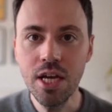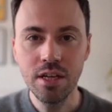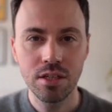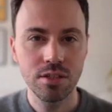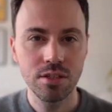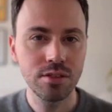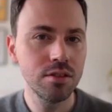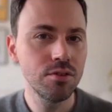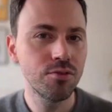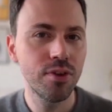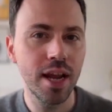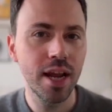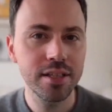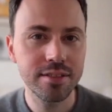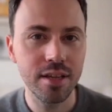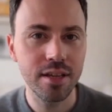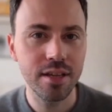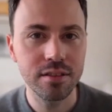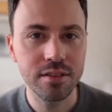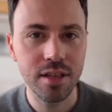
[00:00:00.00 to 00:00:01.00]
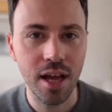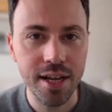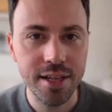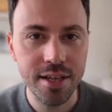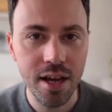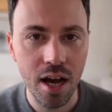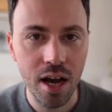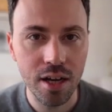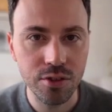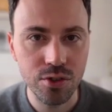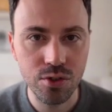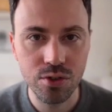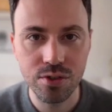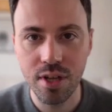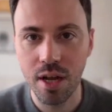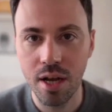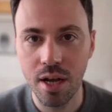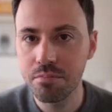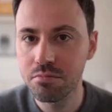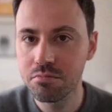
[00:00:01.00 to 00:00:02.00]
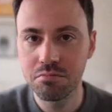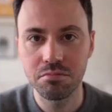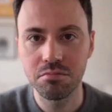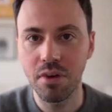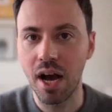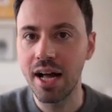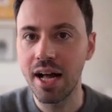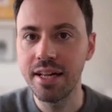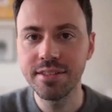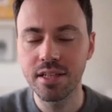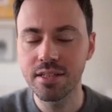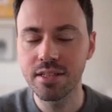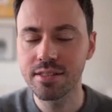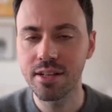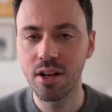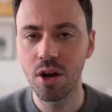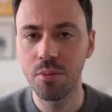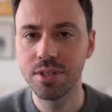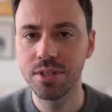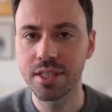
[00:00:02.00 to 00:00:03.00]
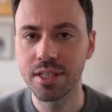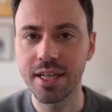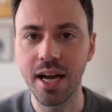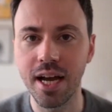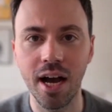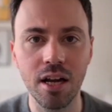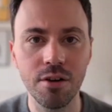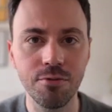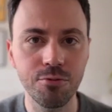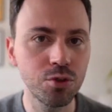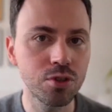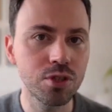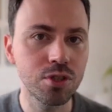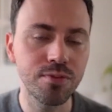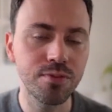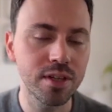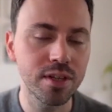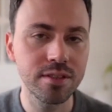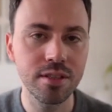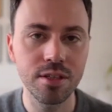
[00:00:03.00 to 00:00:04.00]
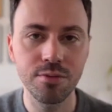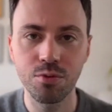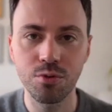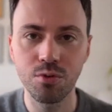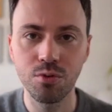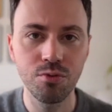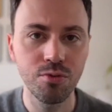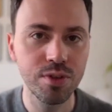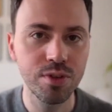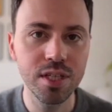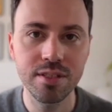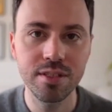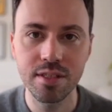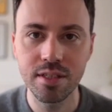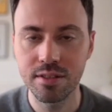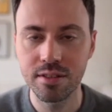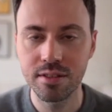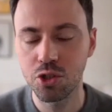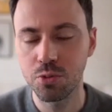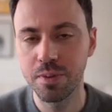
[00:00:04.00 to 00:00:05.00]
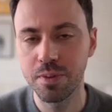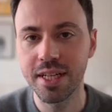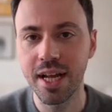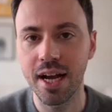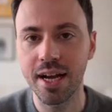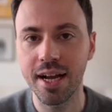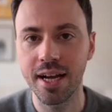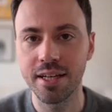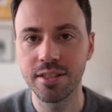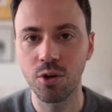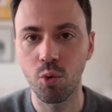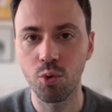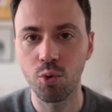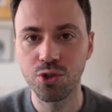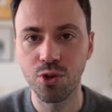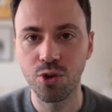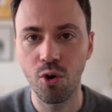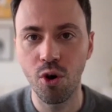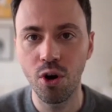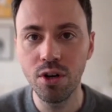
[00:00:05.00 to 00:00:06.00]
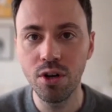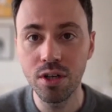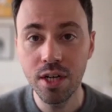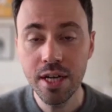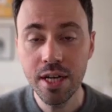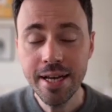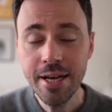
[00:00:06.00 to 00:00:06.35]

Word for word: Sie sind ja. vielleicht seit drei Jahren zusammen. Alter ist, glaube ich, egal. 25, 45, das spielt gar keine große Rolle.